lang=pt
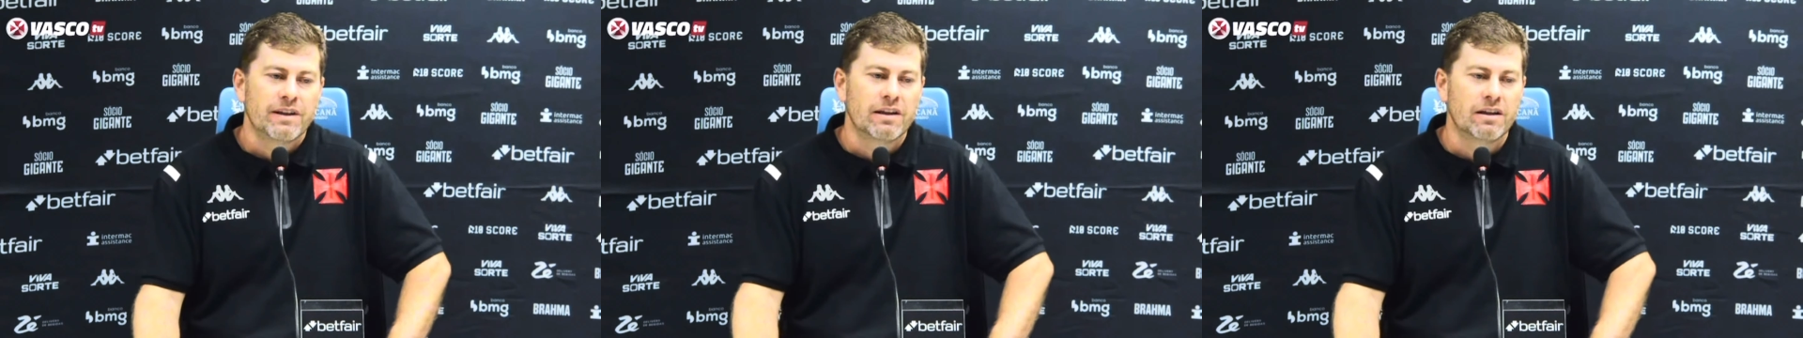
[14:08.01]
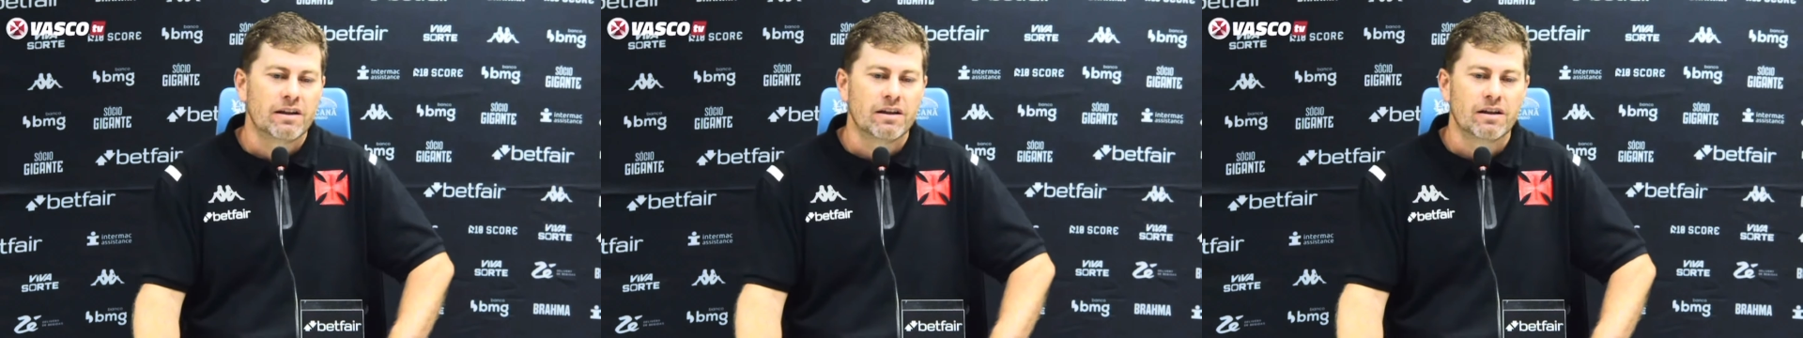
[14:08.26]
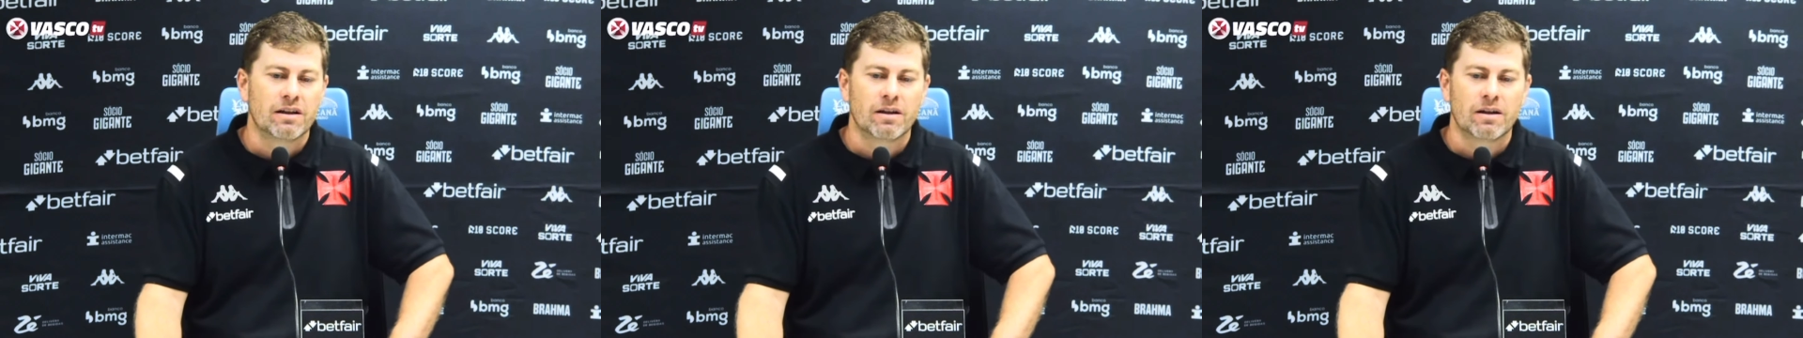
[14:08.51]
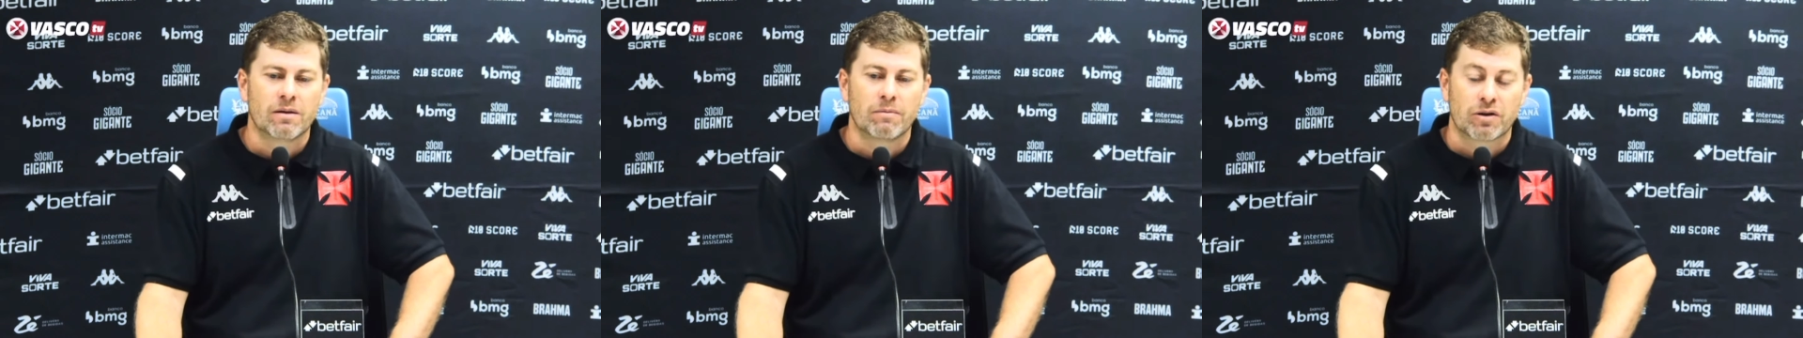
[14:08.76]

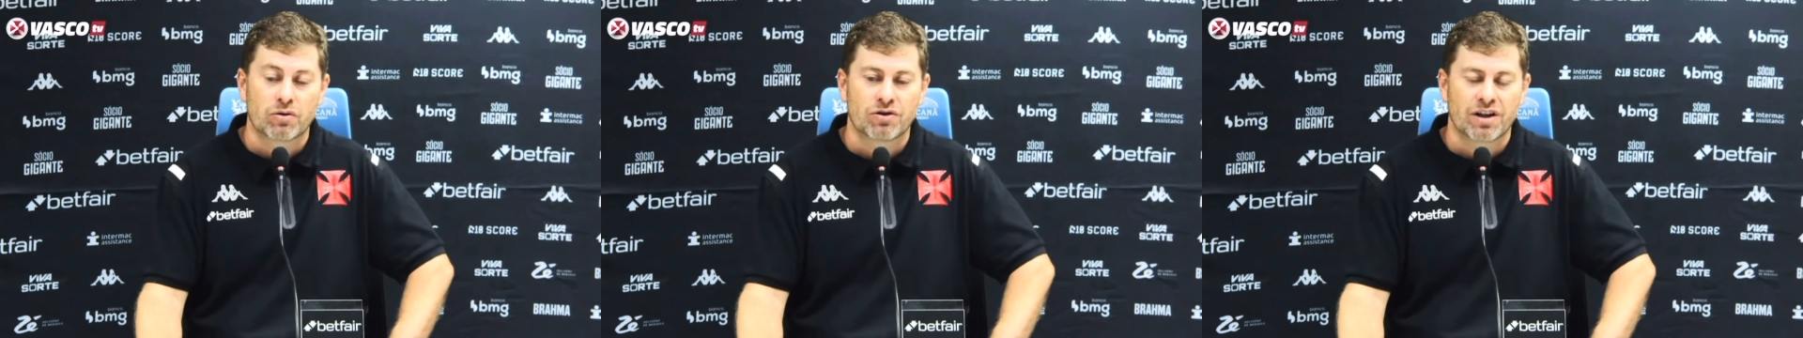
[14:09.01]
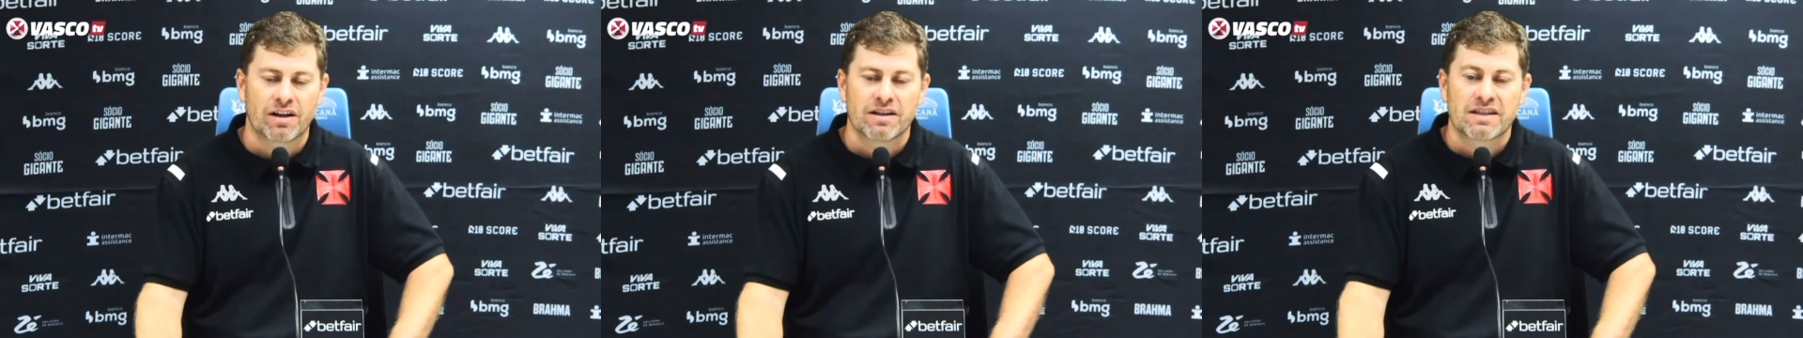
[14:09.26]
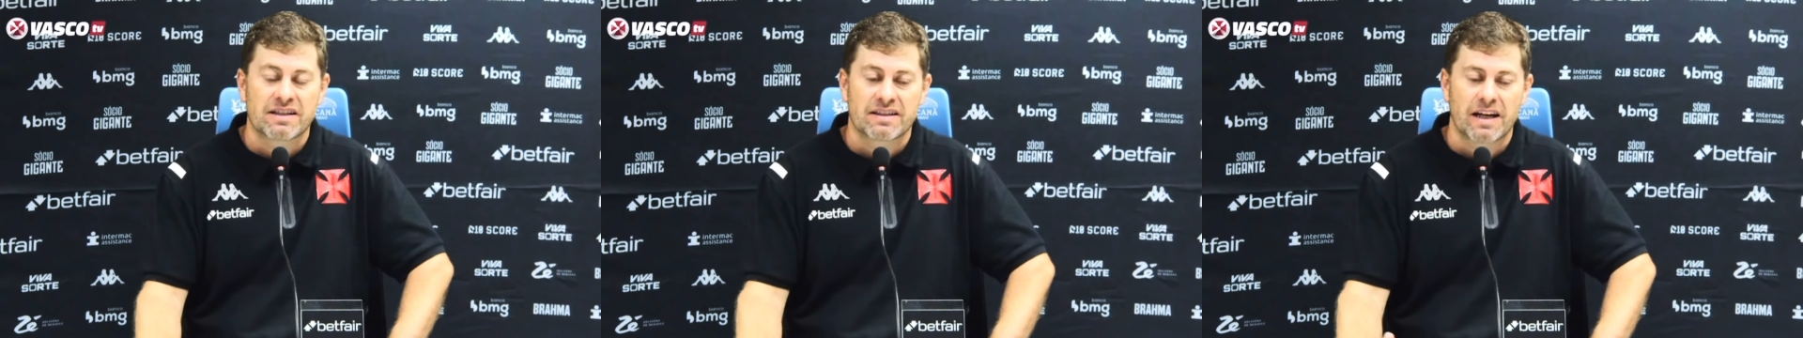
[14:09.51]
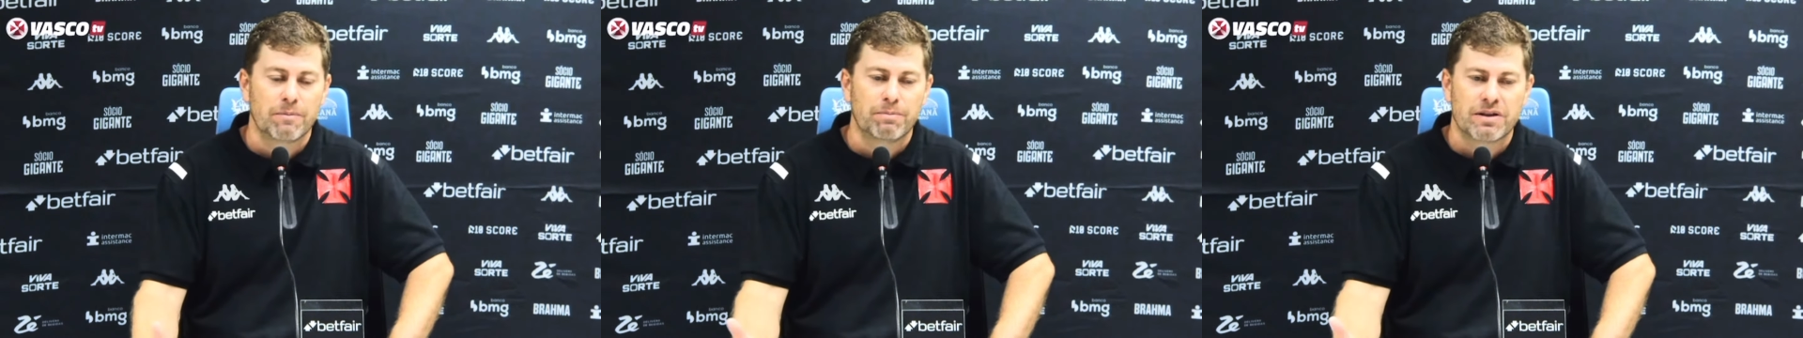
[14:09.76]
E mas o Jean
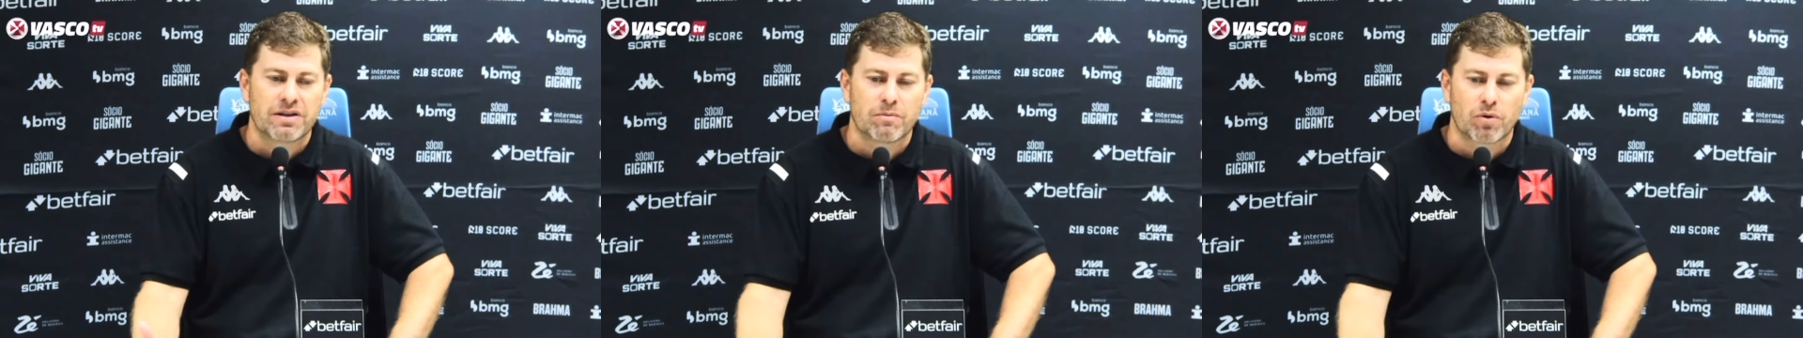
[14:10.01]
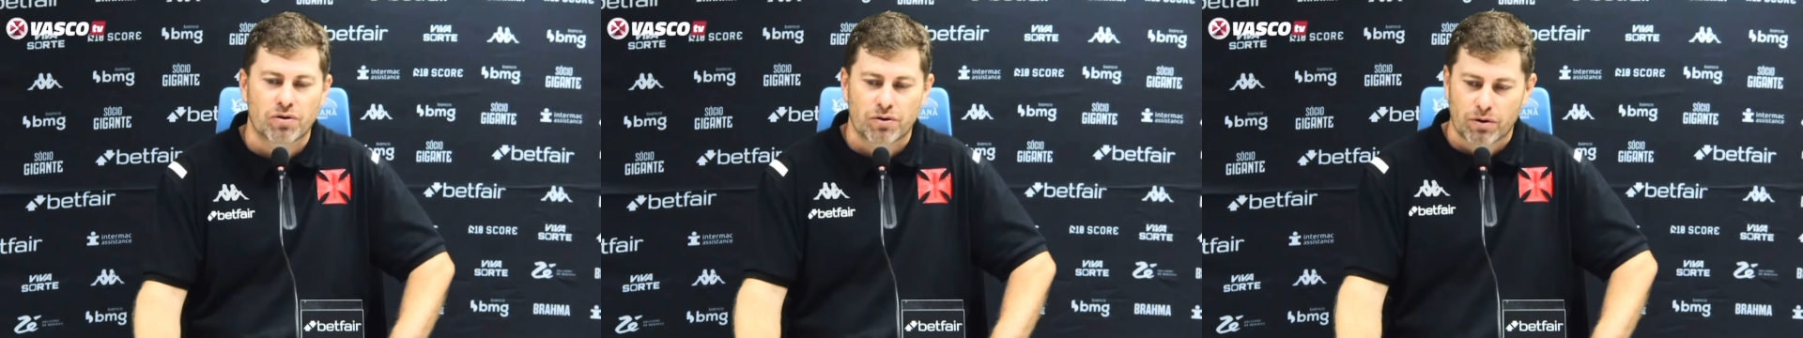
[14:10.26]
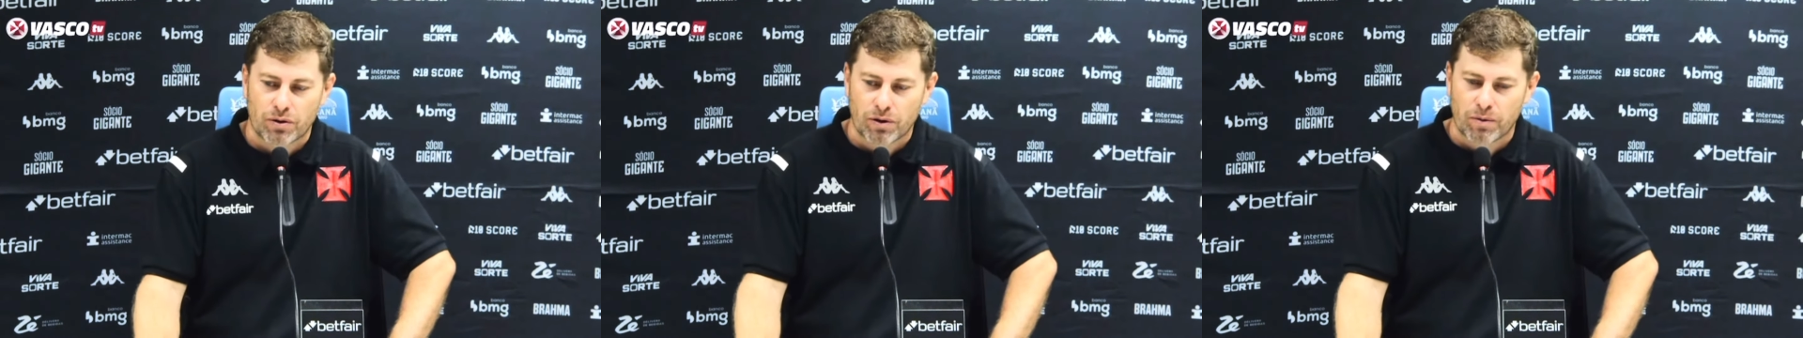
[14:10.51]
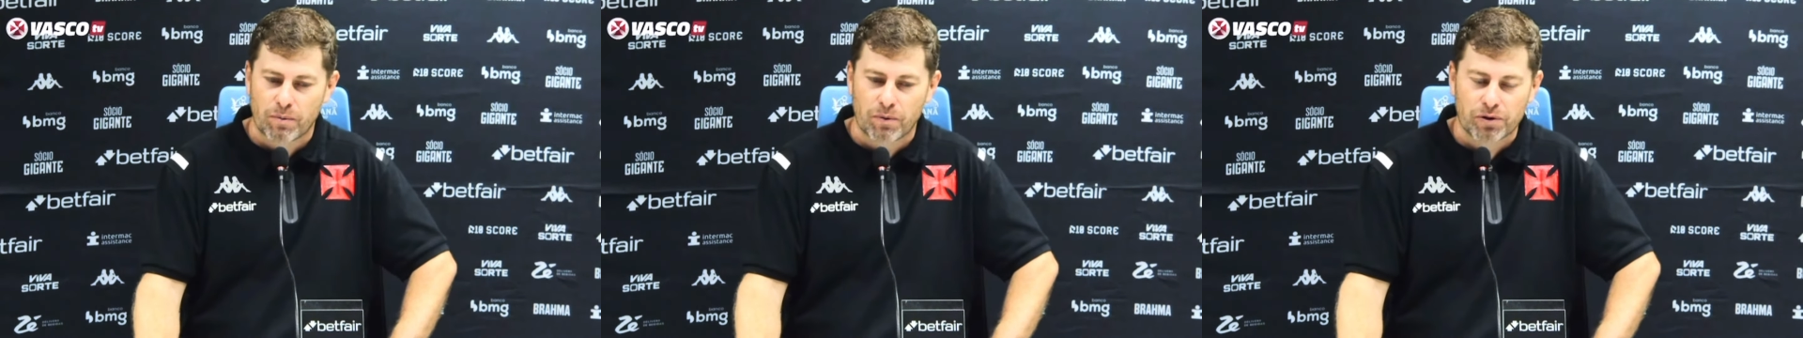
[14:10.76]
sempre se
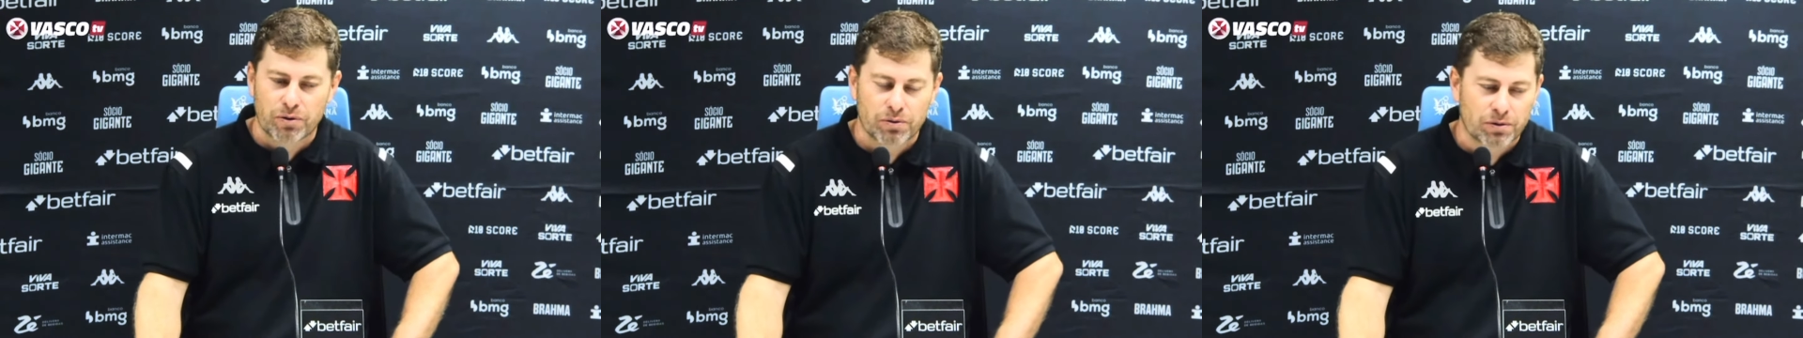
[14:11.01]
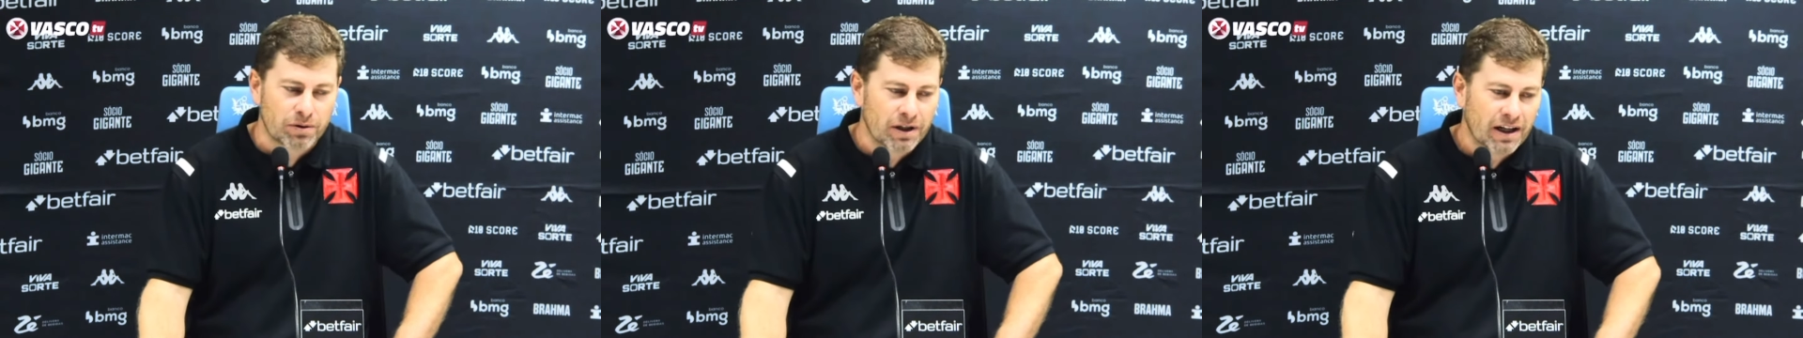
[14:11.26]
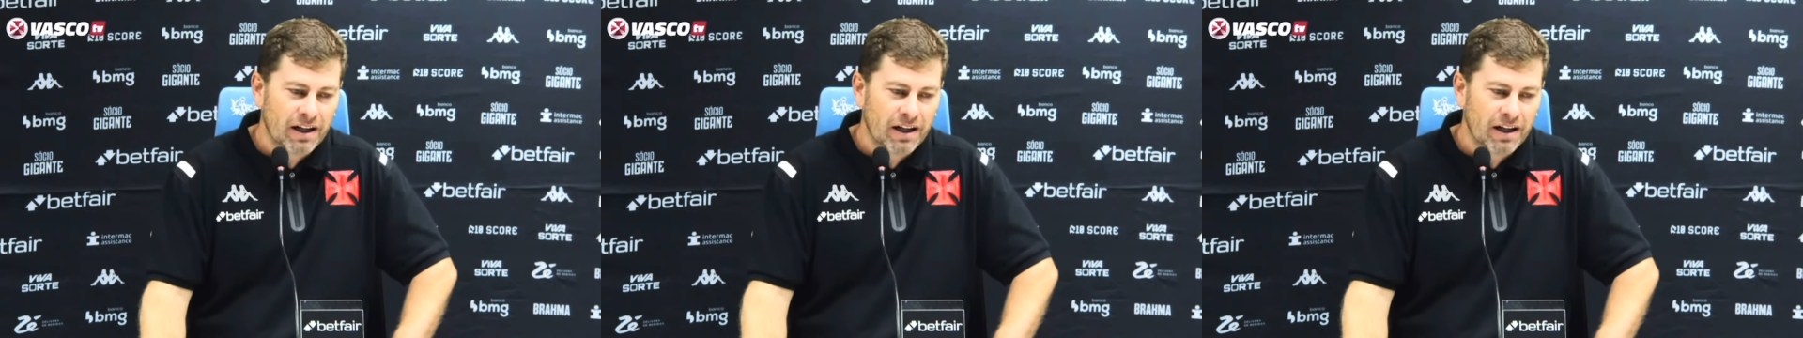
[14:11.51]
mostrou muito